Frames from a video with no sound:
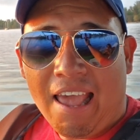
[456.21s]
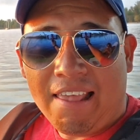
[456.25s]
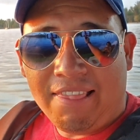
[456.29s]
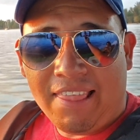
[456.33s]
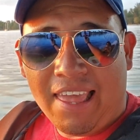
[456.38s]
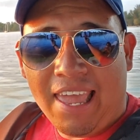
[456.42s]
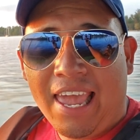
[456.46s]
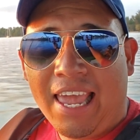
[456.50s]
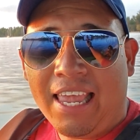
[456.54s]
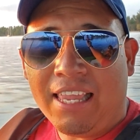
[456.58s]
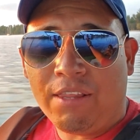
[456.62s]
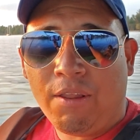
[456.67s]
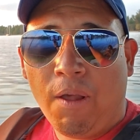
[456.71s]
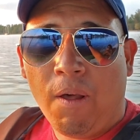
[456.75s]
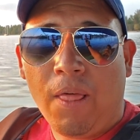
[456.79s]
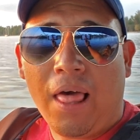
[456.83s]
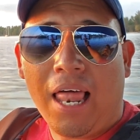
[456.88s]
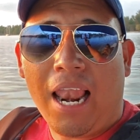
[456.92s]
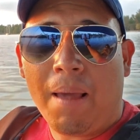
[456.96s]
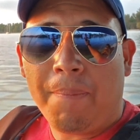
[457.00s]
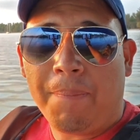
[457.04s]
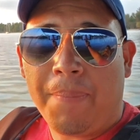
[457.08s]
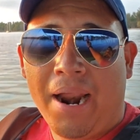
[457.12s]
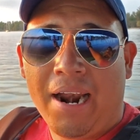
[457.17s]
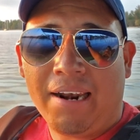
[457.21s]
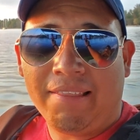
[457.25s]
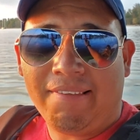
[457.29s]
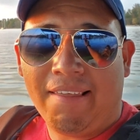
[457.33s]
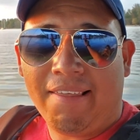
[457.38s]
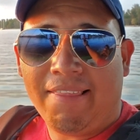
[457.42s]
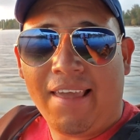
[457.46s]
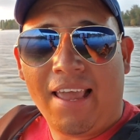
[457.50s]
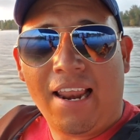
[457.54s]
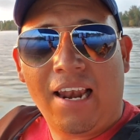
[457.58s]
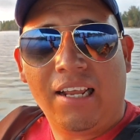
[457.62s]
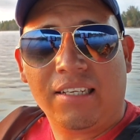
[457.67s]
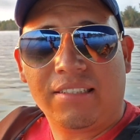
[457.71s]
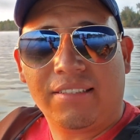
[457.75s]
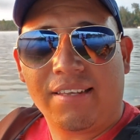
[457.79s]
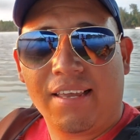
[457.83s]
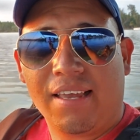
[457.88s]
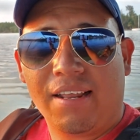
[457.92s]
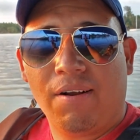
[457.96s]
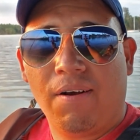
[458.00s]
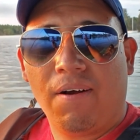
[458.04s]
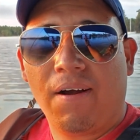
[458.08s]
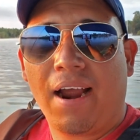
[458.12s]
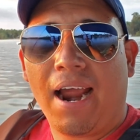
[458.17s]
de toda la parte del
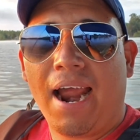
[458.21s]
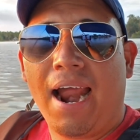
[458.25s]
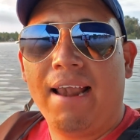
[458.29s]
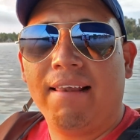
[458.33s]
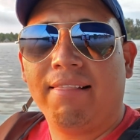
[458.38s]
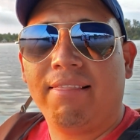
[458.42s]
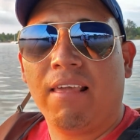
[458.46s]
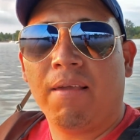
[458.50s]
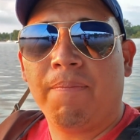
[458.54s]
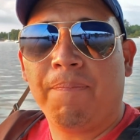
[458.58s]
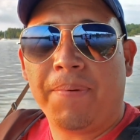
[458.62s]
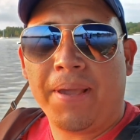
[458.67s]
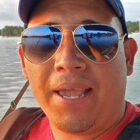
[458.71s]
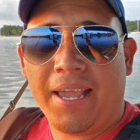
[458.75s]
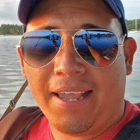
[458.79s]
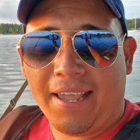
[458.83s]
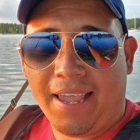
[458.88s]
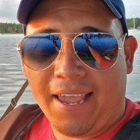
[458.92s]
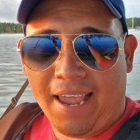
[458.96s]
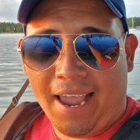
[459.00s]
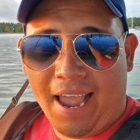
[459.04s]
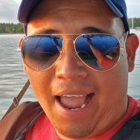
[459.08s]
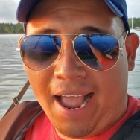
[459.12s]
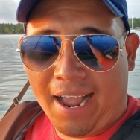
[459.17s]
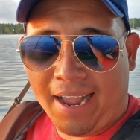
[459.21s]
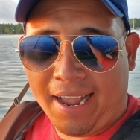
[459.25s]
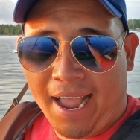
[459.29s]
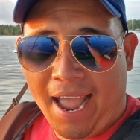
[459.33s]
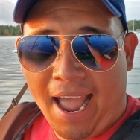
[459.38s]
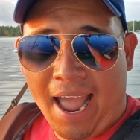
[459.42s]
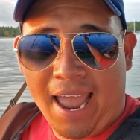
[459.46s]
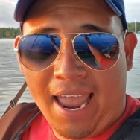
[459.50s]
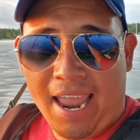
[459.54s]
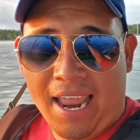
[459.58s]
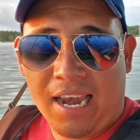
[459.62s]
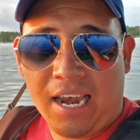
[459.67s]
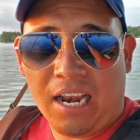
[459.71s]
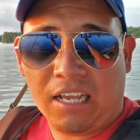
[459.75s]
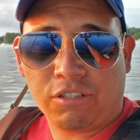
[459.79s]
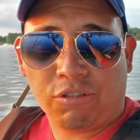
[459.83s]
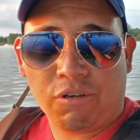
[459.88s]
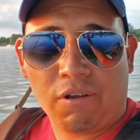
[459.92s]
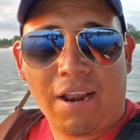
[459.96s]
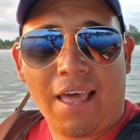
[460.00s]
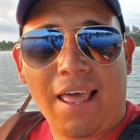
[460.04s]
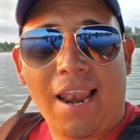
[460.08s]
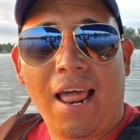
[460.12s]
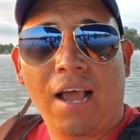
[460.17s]
estero Jaltepeque, acá en la
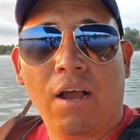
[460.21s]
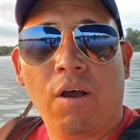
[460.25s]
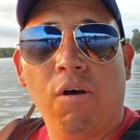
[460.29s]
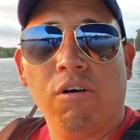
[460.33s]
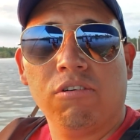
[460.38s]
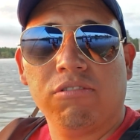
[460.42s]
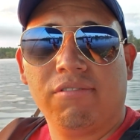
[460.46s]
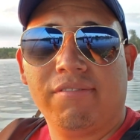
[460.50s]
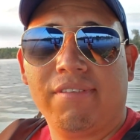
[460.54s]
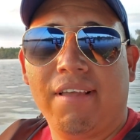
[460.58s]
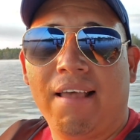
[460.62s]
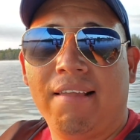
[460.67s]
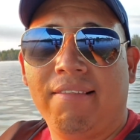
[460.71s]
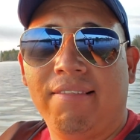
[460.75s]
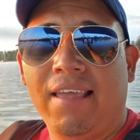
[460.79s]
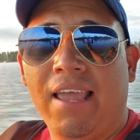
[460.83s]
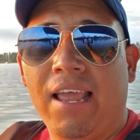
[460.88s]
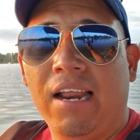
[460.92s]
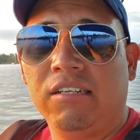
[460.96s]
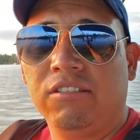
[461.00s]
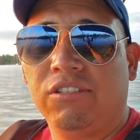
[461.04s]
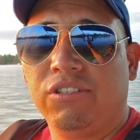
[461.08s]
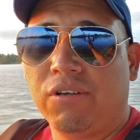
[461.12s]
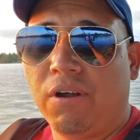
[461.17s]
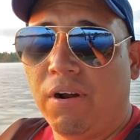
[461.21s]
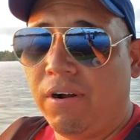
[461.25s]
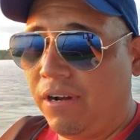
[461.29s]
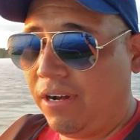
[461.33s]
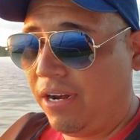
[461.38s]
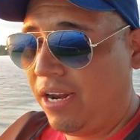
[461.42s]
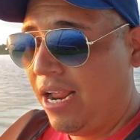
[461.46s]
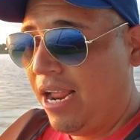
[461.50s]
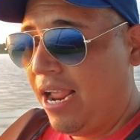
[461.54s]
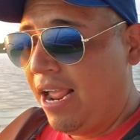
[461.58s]
zona de la Costa del Sol.